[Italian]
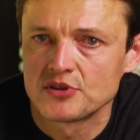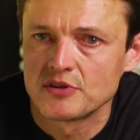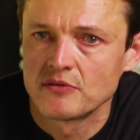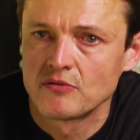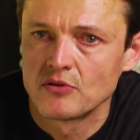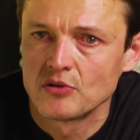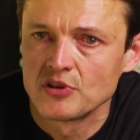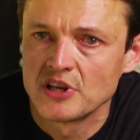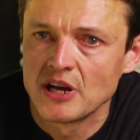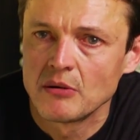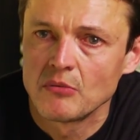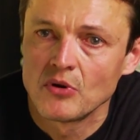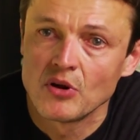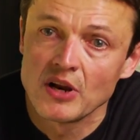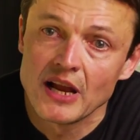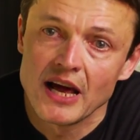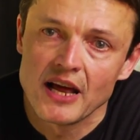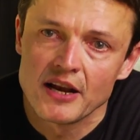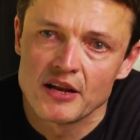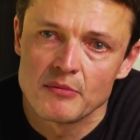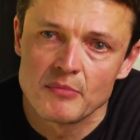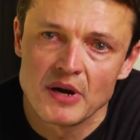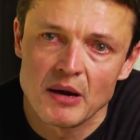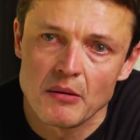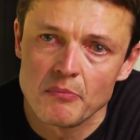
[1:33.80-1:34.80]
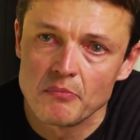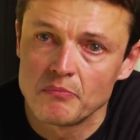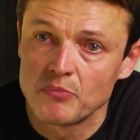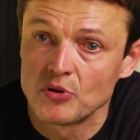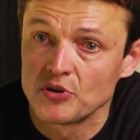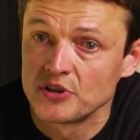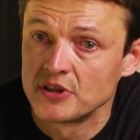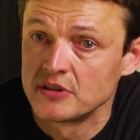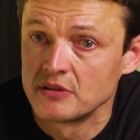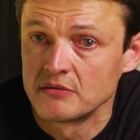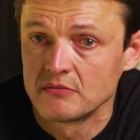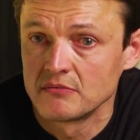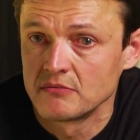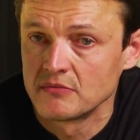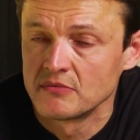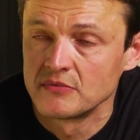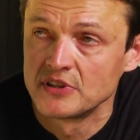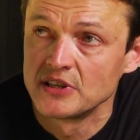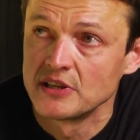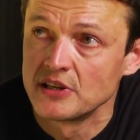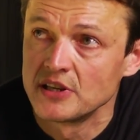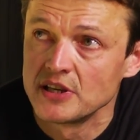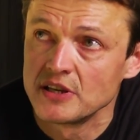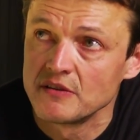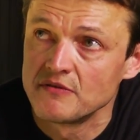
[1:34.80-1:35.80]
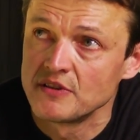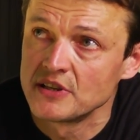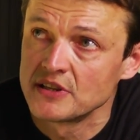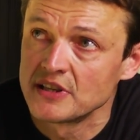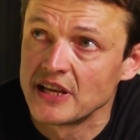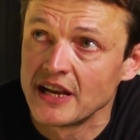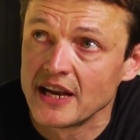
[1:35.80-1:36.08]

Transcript: se vogliamo, l'anima poi di living